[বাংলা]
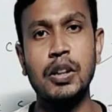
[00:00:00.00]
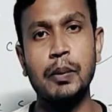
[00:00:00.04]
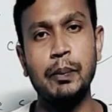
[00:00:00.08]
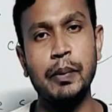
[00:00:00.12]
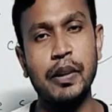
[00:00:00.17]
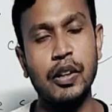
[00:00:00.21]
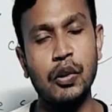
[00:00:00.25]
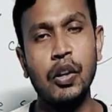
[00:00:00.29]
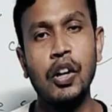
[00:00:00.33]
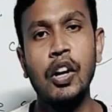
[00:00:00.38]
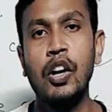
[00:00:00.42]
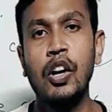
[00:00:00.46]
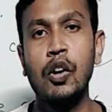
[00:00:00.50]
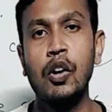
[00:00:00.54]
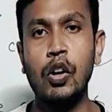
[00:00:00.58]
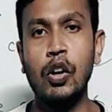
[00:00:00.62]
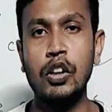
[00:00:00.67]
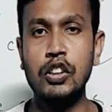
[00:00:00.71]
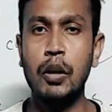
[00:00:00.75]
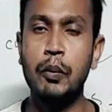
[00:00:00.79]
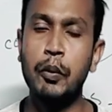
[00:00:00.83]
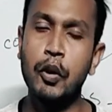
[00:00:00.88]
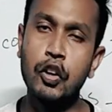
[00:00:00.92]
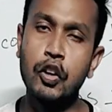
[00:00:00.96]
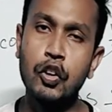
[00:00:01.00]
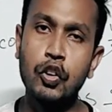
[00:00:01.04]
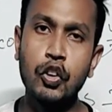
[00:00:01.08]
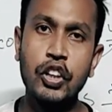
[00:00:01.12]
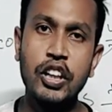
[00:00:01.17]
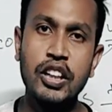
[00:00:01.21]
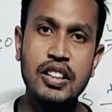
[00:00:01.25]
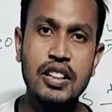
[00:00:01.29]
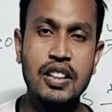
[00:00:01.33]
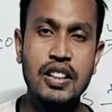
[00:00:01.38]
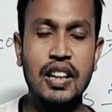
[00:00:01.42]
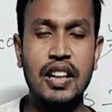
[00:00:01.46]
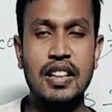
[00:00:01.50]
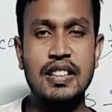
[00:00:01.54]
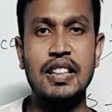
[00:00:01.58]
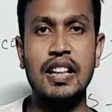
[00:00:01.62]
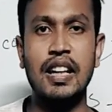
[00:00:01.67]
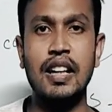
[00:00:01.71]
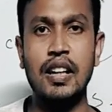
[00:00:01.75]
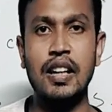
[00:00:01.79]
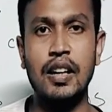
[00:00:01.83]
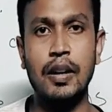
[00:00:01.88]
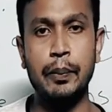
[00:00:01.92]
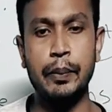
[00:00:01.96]
করতে পারো কথা হবে অন্য কোনো একটি ক্লাসে
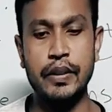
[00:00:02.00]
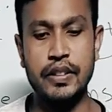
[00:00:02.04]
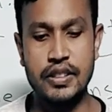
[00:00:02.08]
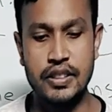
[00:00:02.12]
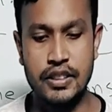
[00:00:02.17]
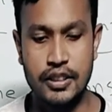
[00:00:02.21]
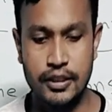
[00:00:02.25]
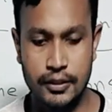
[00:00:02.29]
আল্লাহ হাফেজ